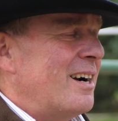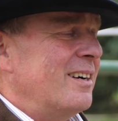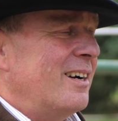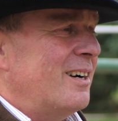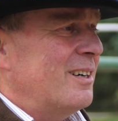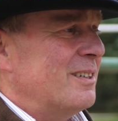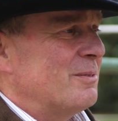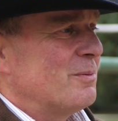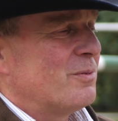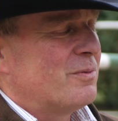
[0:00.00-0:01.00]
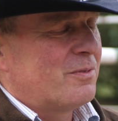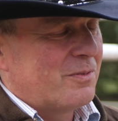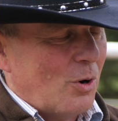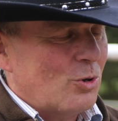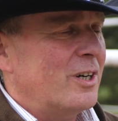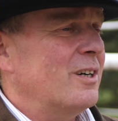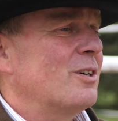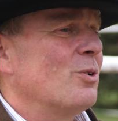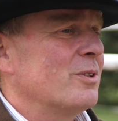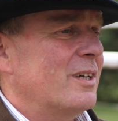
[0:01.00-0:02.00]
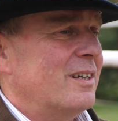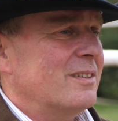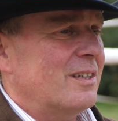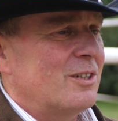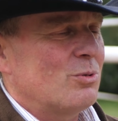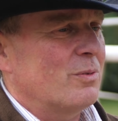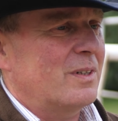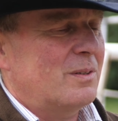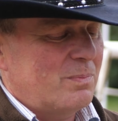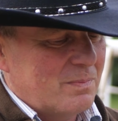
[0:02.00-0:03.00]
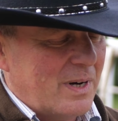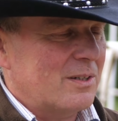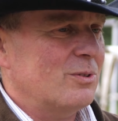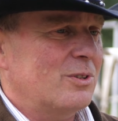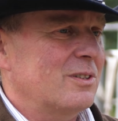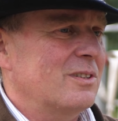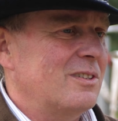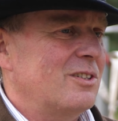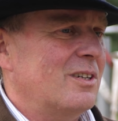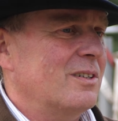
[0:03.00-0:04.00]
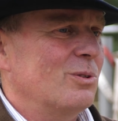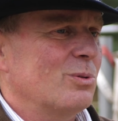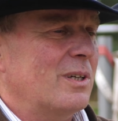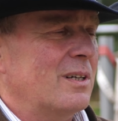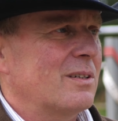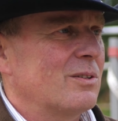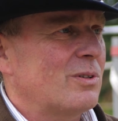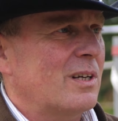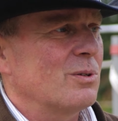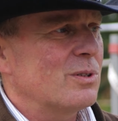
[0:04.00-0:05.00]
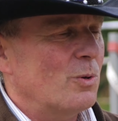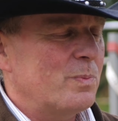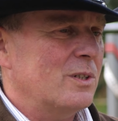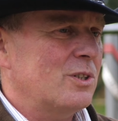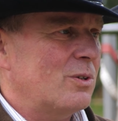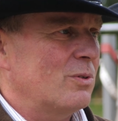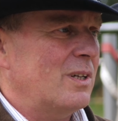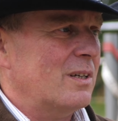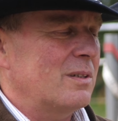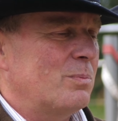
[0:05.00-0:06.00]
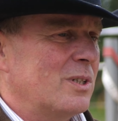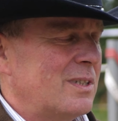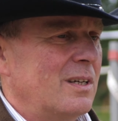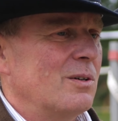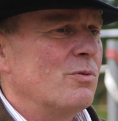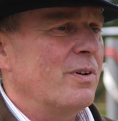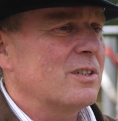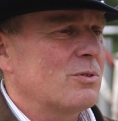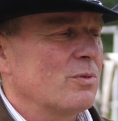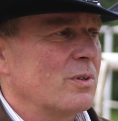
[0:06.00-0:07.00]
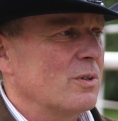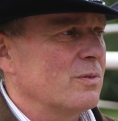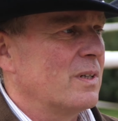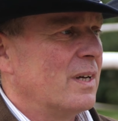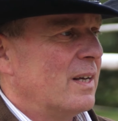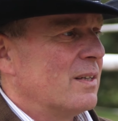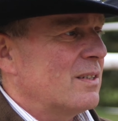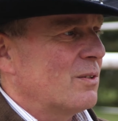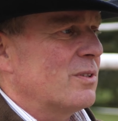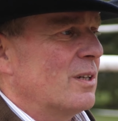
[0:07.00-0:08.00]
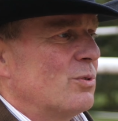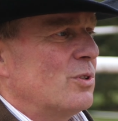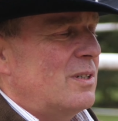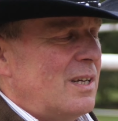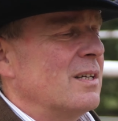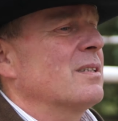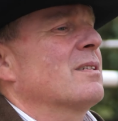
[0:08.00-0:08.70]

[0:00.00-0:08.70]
ranga w oczach konia taki człowiek bardzo się zniża do, tak, do takiego stopnia, że koń taki przestaje ufać człowiekowi z tego względu, że nie